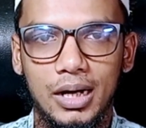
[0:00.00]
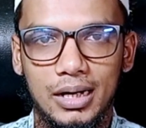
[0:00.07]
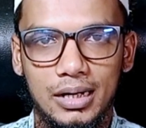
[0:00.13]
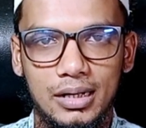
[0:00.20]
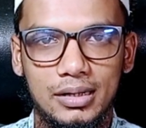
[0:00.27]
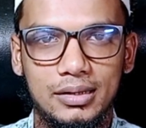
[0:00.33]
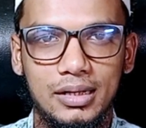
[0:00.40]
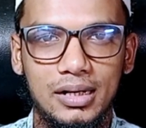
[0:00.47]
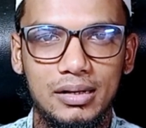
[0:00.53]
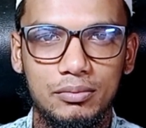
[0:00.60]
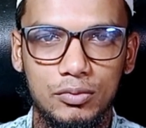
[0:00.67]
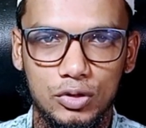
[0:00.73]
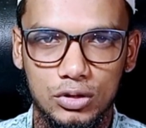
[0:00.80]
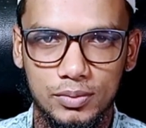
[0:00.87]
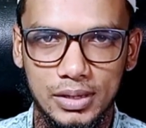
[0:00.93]
আর আল্লাহ তালা
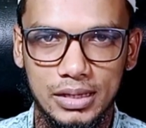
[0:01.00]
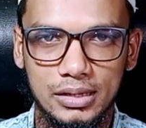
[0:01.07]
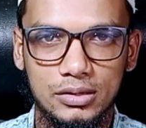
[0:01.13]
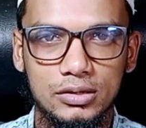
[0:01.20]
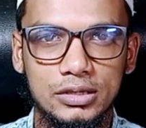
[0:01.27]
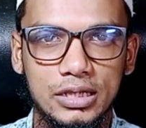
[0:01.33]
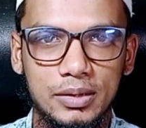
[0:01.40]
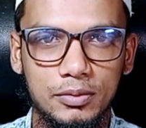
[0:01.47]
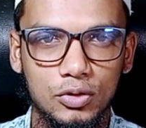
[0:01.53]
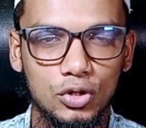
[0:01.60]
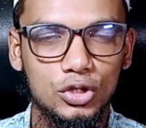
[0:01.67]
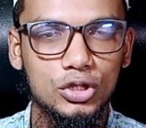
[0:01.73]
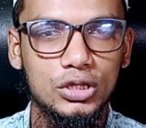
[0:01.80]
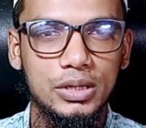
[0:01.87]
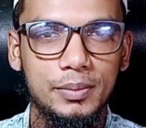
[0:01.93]
বর্তমানে যে
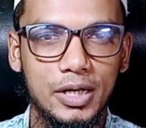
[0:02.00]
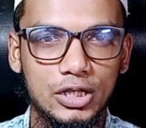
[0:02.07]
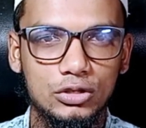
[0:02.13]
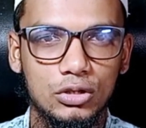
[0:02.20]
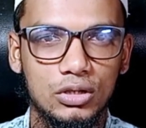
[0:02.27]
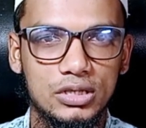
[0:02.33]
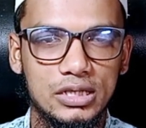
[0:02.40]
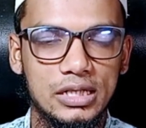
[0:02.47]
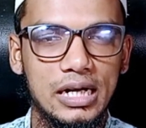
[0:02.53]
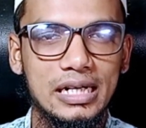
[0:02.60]
দশটি মাস চলছে